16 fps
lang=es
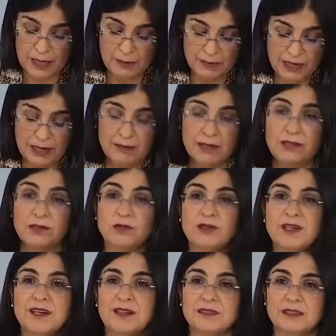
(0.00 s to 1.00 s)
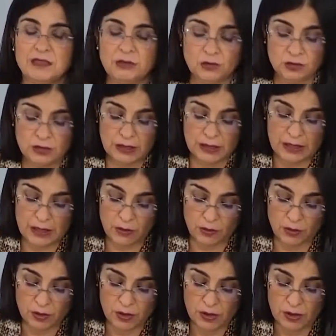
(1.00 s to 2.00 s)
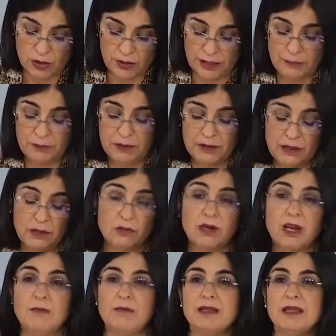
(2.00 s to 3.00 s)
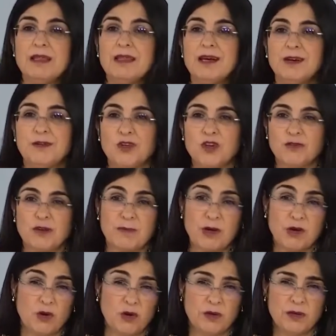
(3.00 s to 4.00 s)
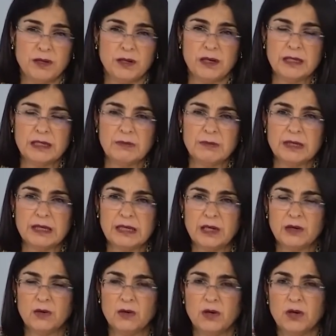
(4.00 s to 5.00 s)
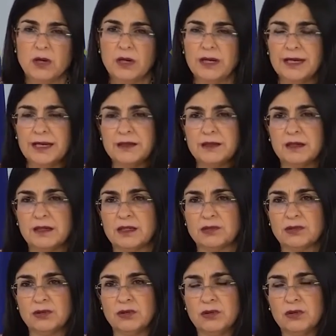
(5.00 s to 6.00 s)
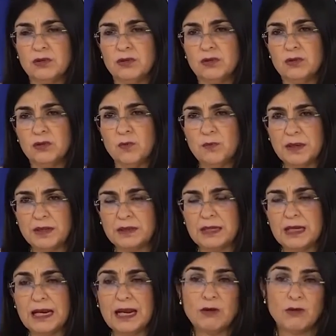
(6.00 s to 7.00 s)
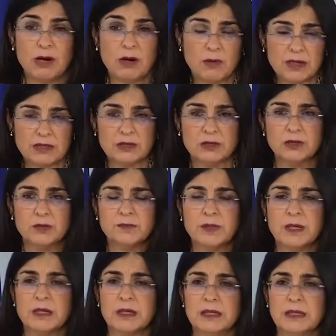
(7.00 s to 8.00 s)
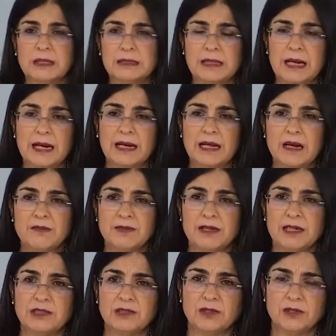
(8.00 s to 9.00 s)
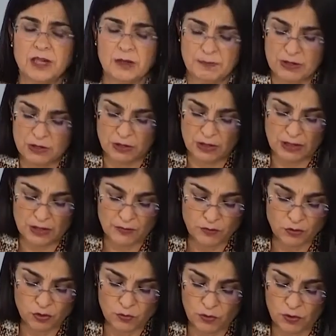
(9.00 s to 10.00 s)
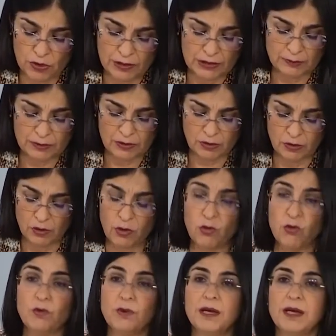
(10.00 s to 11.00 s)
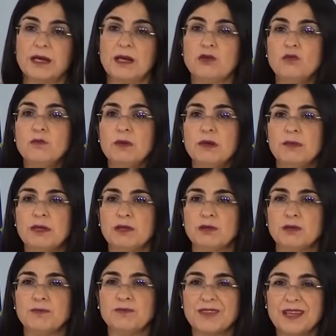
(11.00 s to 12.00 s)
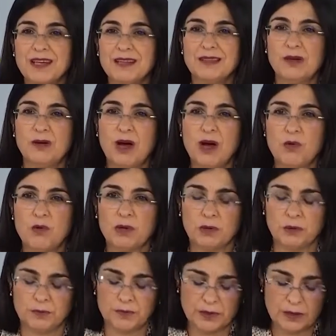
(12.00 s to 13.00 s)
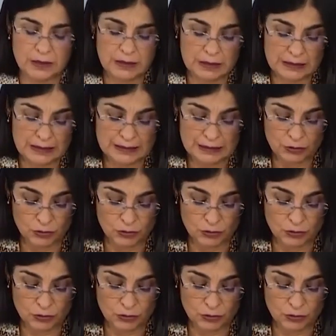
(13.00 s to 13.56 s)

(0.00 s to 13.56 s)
para eventos en recintos cerrados respetando las medidas no farmacológicas. Y también quiero, en este caso, compartir la colaboración de la Real Federación Española de Fútbol y también de los clubes en el cumplimiento de los acuerdos de este